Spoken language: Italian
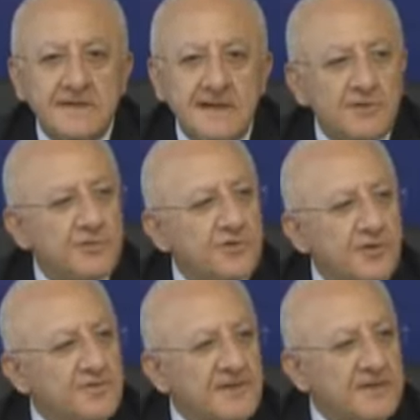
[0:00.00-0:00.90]
È tutto
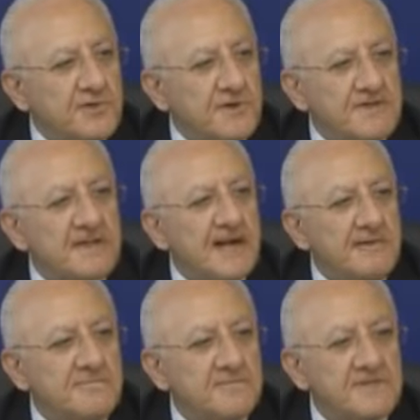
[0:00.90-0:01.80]
contento che
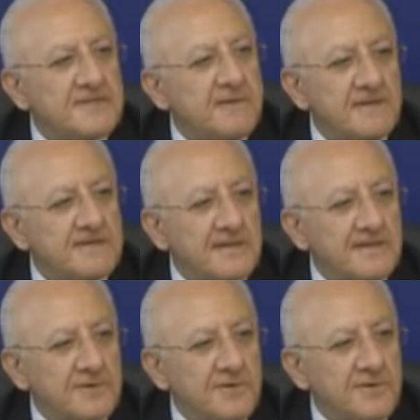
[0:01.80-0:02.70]
Trump sta
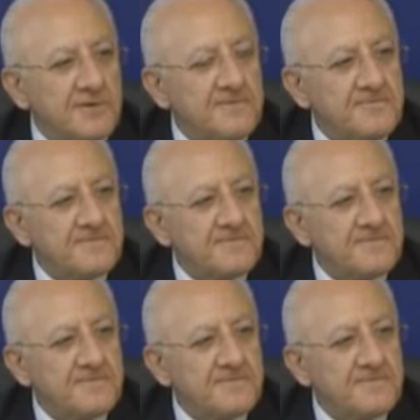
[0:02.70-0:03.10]
mettendo